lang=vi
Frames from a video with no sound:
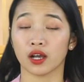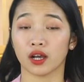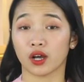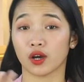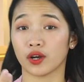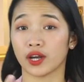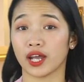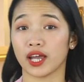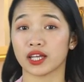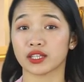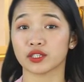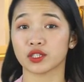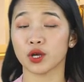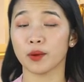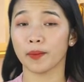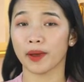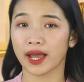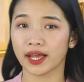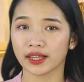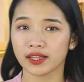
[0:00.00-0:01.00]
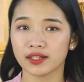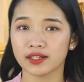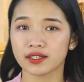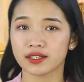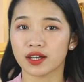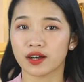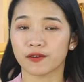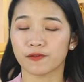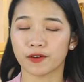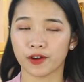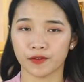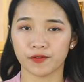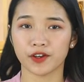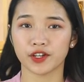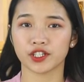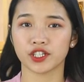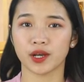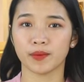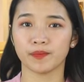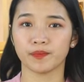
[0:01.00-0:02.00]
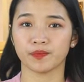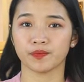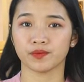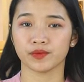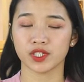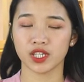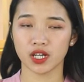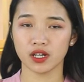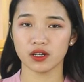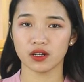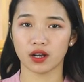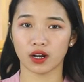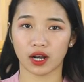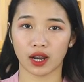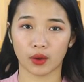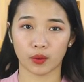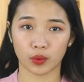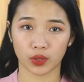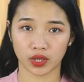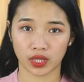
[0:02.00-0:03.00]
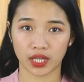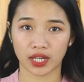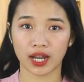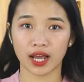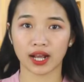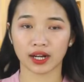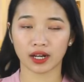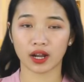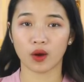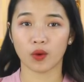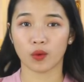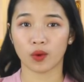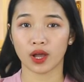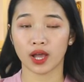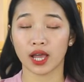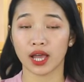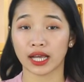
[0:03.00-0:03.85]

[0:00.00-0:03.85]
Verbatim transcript: Korea Shop 24 giờ với phương châm chất lượng là uy tín hàng đầu